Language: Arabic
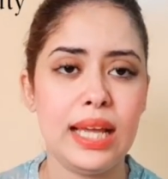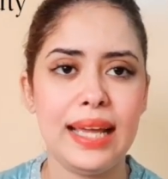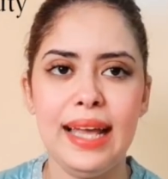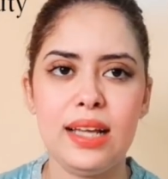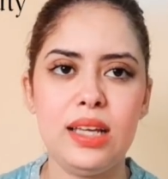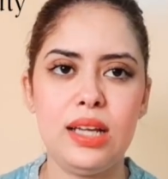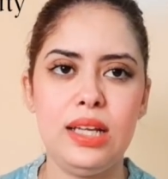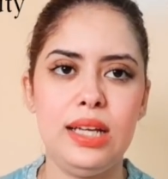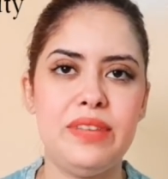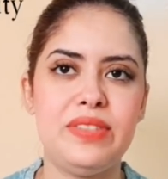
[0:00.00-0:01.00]
غير هكاك
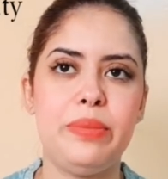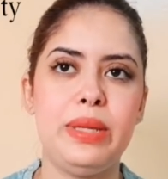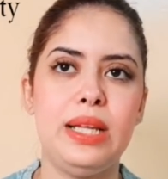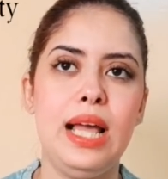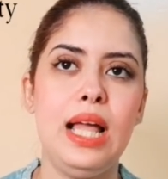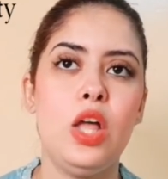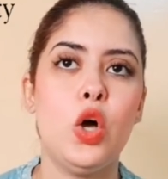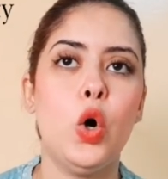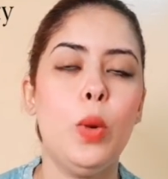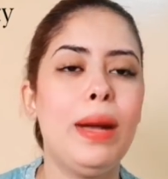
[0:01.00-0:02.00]
لله في سبيل الله
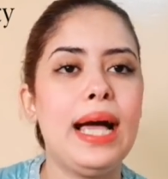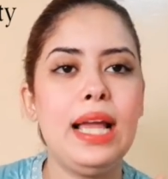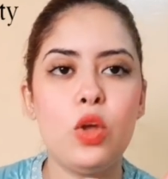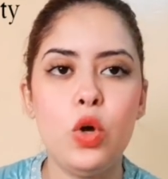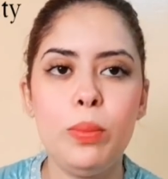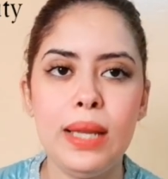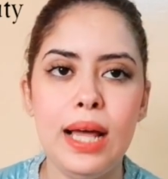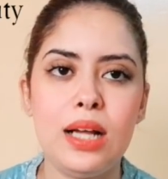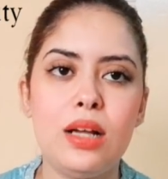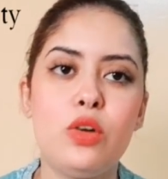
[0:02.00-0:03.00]
هما خالقهم
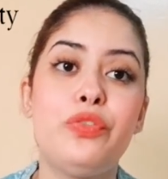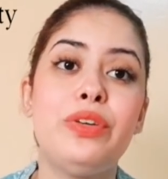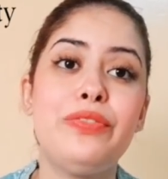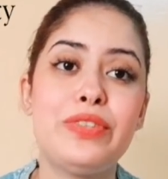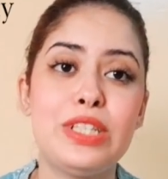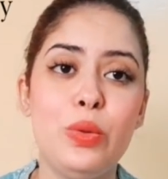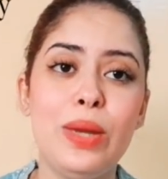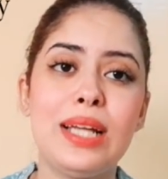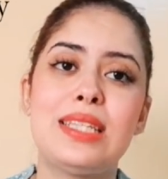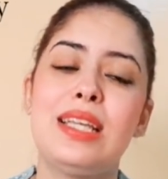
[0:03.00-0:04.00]
الله هكاك وفي نفس
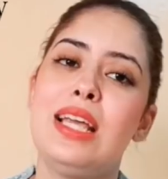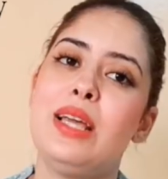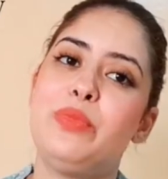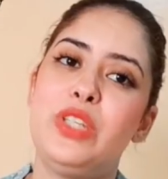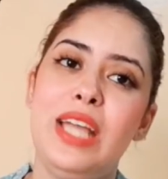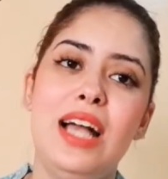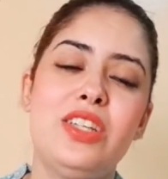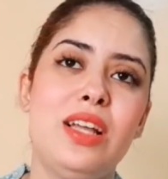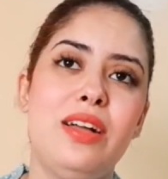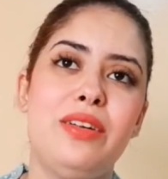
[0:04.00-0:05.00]
الوقت شي
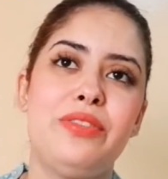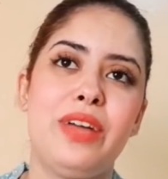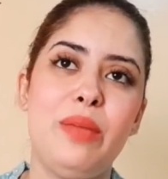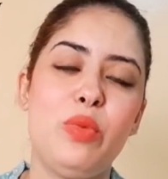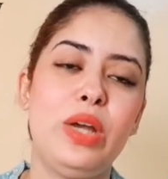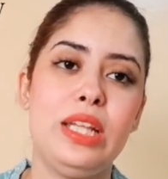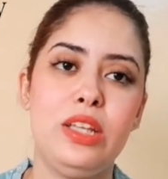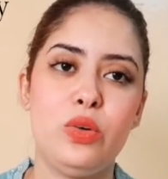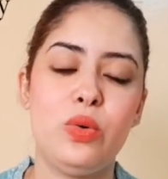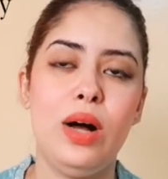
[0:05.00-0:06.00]
حاجه فريمون
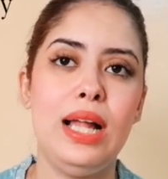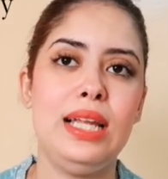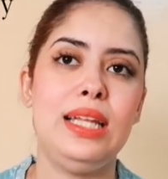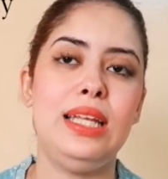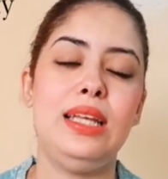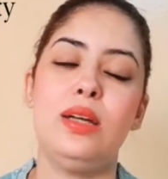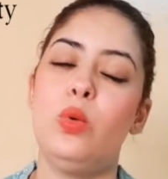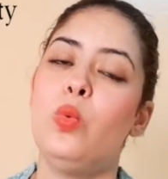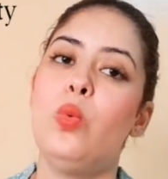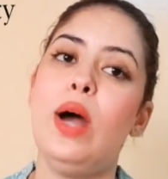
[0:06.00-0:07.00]
كيديروها اللي
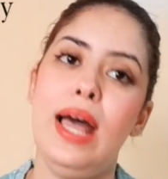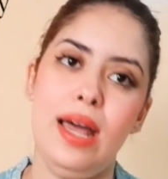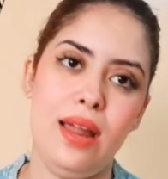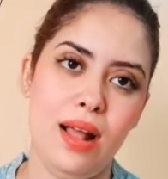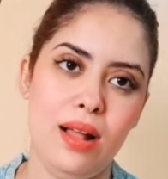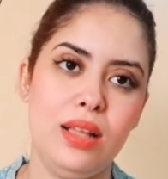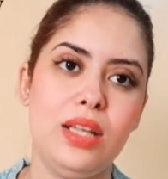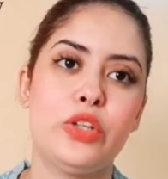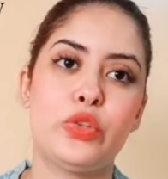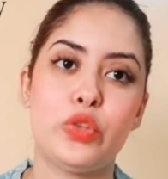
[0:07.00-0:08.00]
واعره
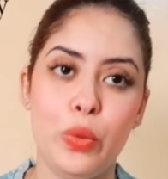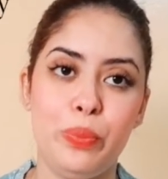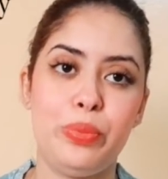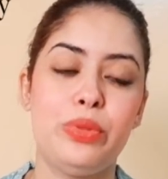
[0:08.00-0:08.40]
طوب